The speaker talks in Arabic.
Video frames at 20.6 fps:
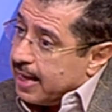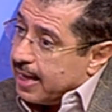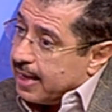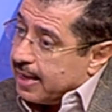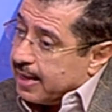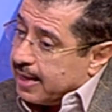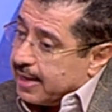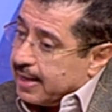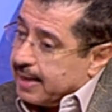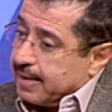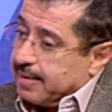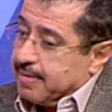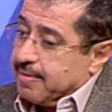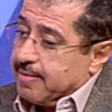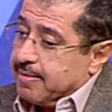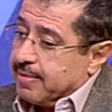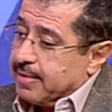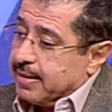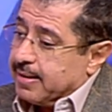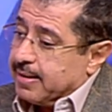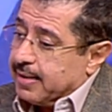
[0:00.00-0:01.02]

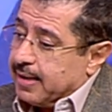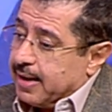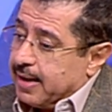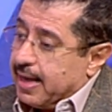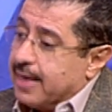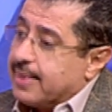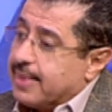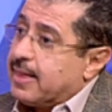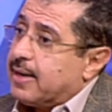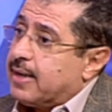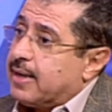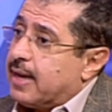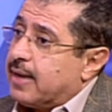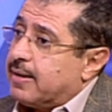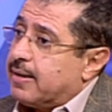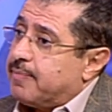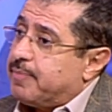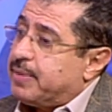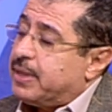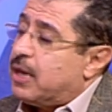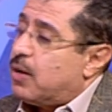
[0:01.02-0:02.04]
آه، هذا
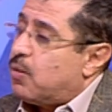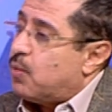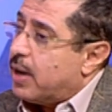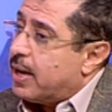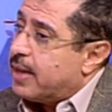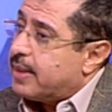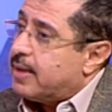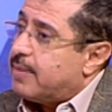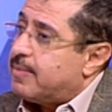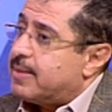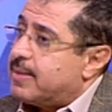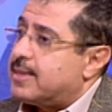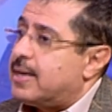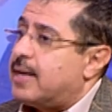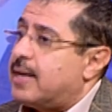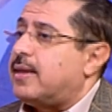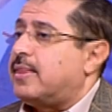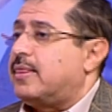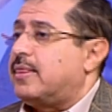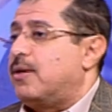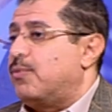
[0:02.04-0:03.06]
البناء وهذا
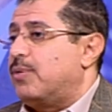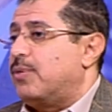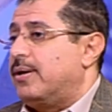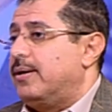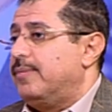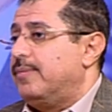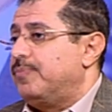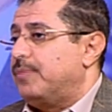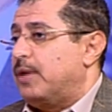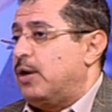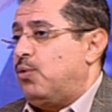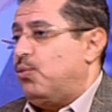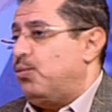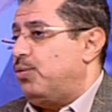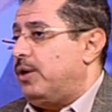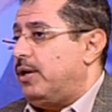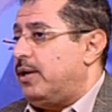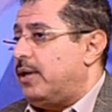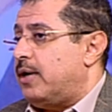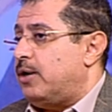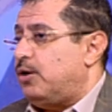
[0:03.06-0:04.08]
مسار الثورة الحوثيين كان